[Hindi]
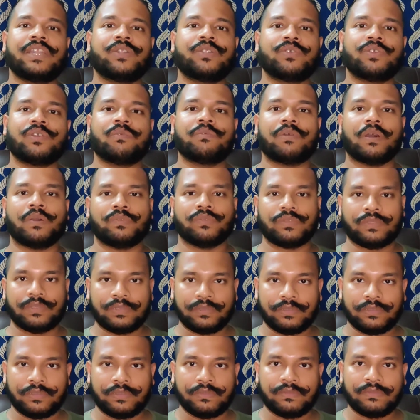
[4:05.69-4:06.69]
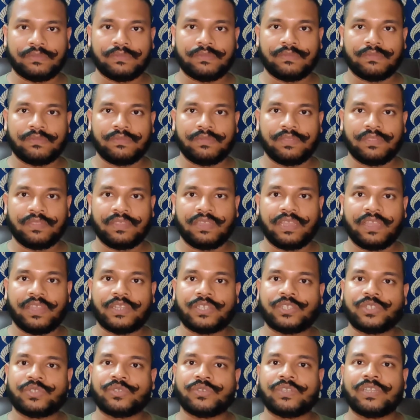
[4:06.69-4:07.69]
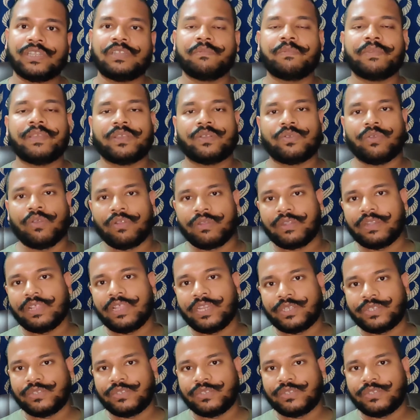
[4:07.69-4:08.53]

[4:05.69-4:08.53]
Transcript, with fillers: इन टू योर माउथ इट शुडेंट बी cooked,